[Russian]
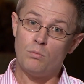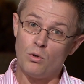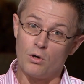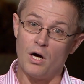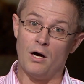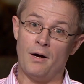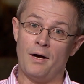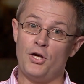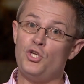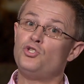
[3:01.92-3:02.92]
Бога
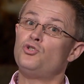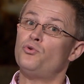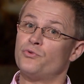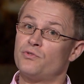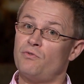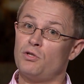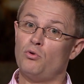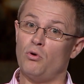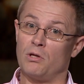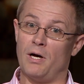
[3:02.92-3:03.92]
из чувства
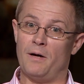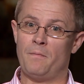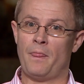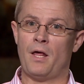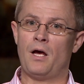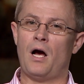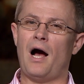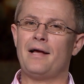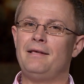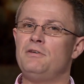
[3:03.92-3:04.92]
долга,
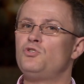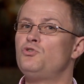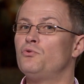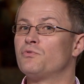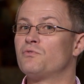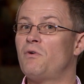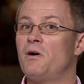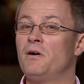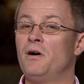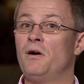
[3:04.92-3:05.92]
а не из
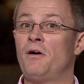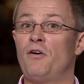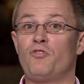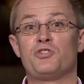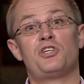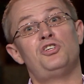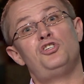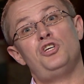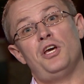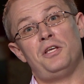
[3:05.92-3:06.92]
чувства
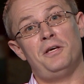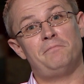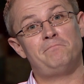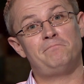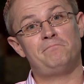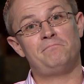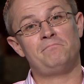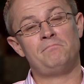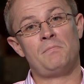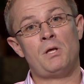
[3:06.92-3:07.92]
восхищения.
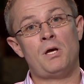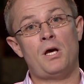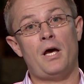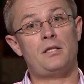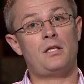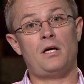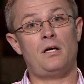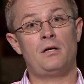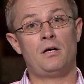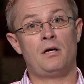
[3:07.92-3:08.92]

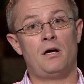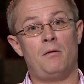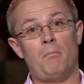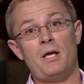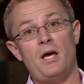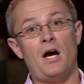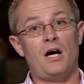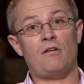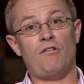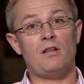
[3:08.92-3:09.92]
Это моя
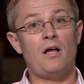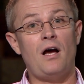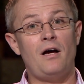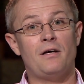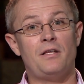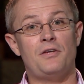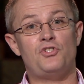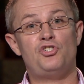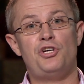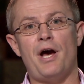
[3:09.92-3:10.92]
хвала
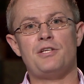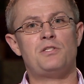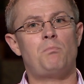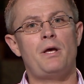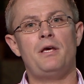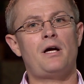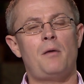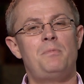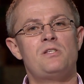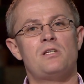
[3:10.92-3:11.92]
есть часть моих
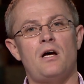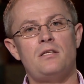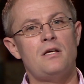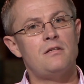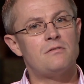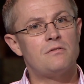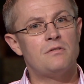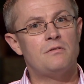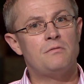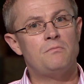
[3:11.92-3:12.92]

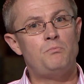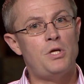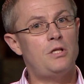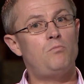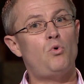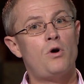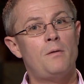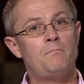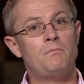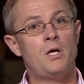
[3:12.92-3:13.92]
обязательств перед
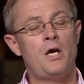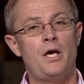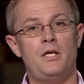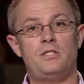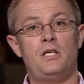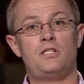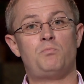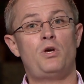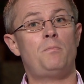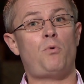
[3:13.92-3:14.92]
Богом. И
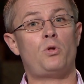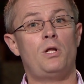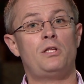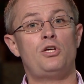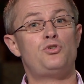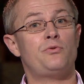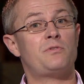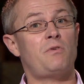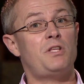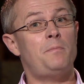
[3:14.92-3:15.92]
здесь мои подлинные
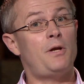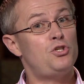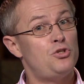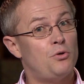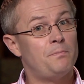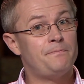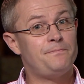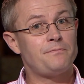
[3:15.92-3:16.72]
чувства ни при чем.